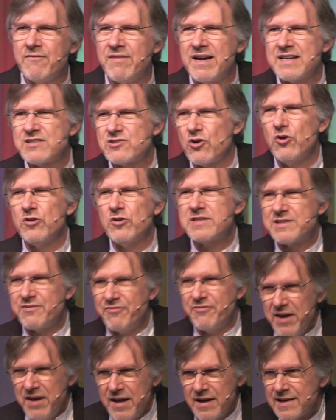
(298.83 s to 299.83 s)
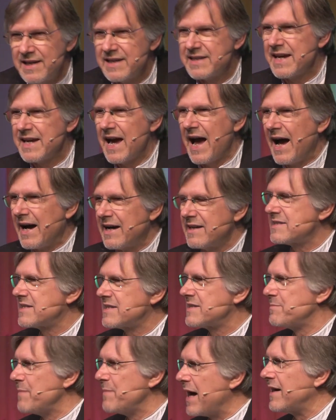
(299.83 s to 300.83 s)
was uns wirklich
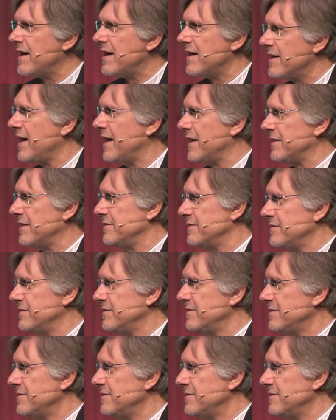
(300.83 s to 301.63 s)
Angst machen kann?